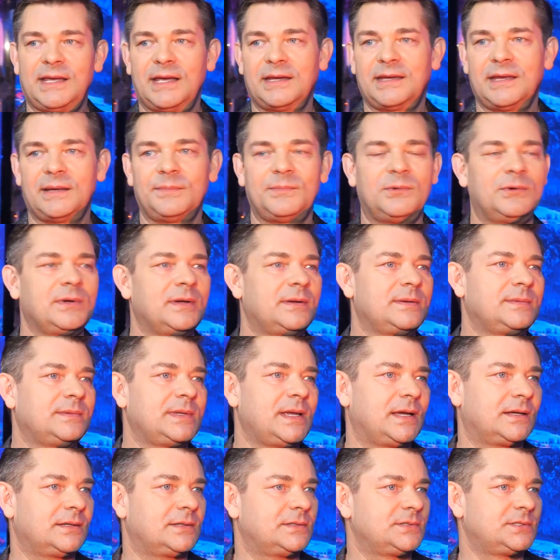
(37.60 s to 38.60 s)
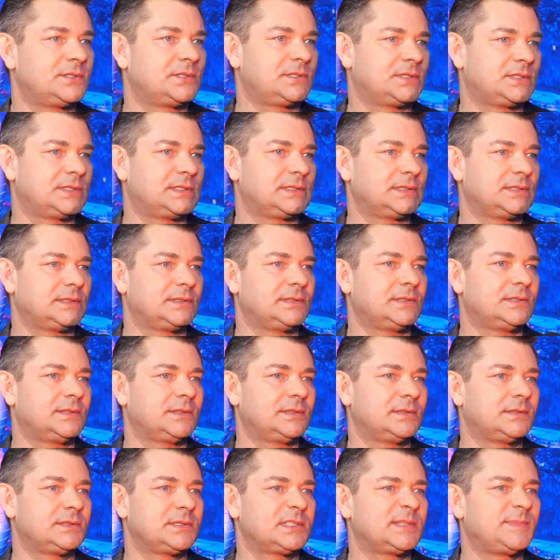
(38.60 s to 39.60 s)
tak. Ja byłem jakoś,
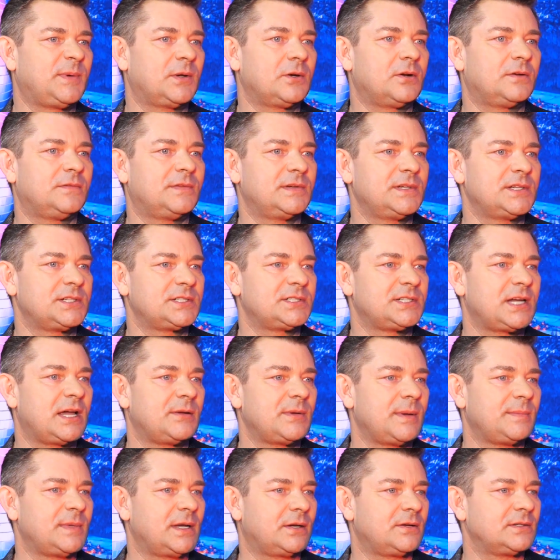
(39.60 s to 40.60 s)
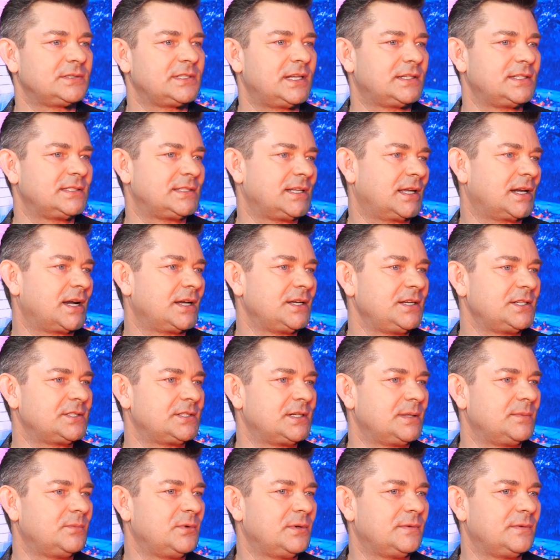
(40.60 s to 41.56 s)
y, sporo wyjeżdżałem na kontynenty zagraniczne.